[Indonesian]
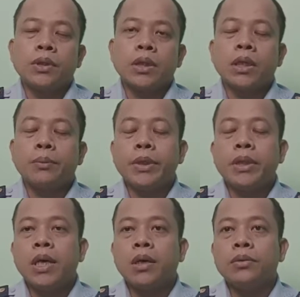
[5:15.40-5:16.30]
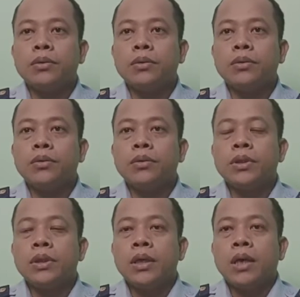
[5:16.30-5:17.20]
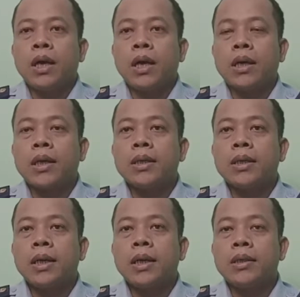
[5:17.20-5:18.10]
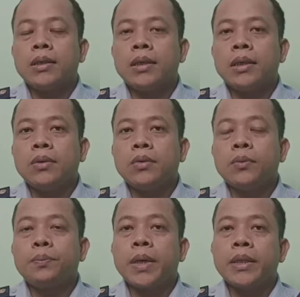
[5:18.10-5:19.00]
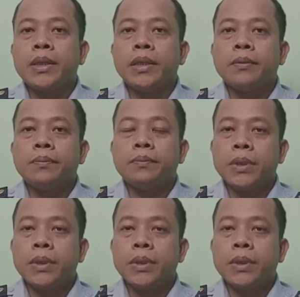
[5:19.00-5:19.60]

terlebih dahulu akan ada upaya